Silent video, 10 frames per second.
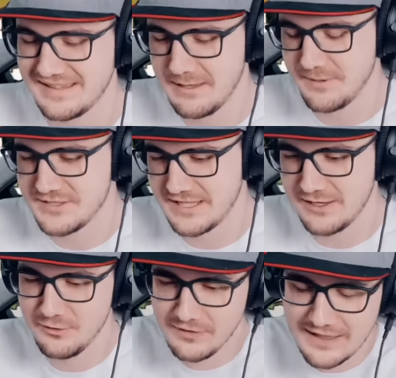И тебе
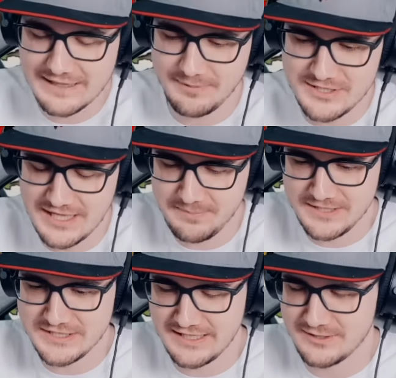прочитали. Ну ладно, прочитал,
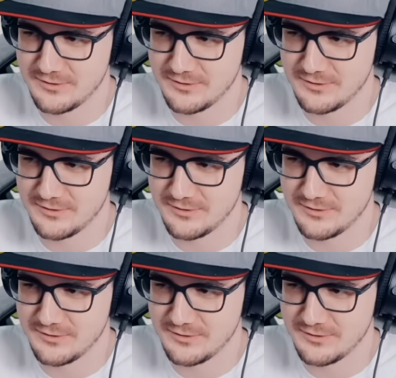прочитал.